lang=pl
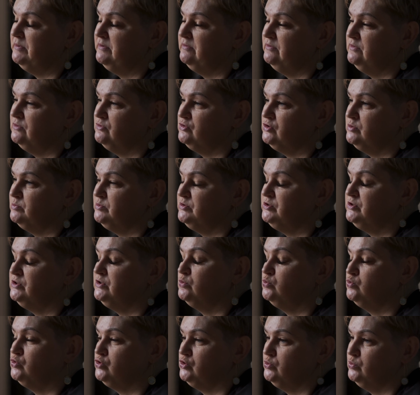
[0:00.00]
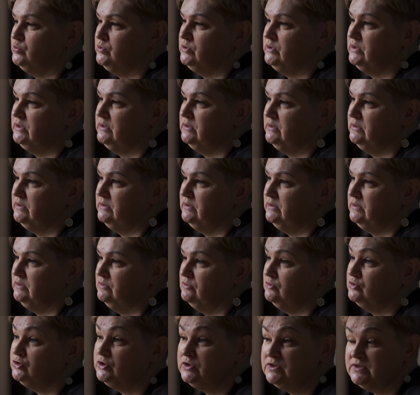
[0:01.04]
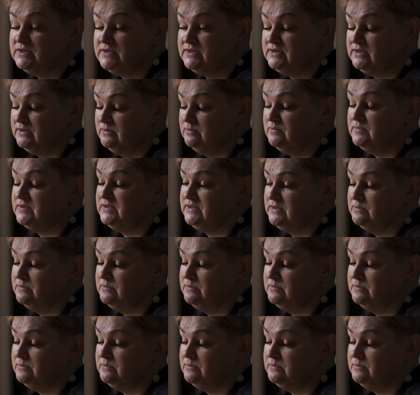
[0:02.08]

pewno, żeby się nauczyły y, żyć z tym, z